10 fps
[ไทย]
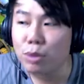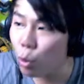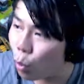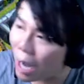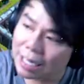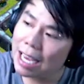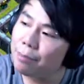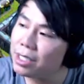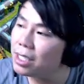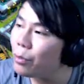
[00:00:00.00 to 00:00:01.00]
ตัวนะครับ
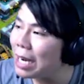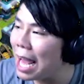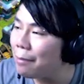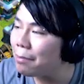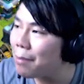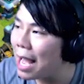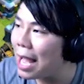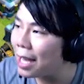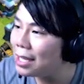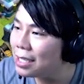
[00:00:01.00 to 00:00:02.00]
ยื้อเวลามา
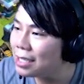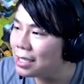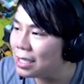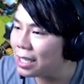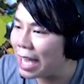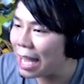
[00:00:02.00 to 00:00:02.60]
กๆ แก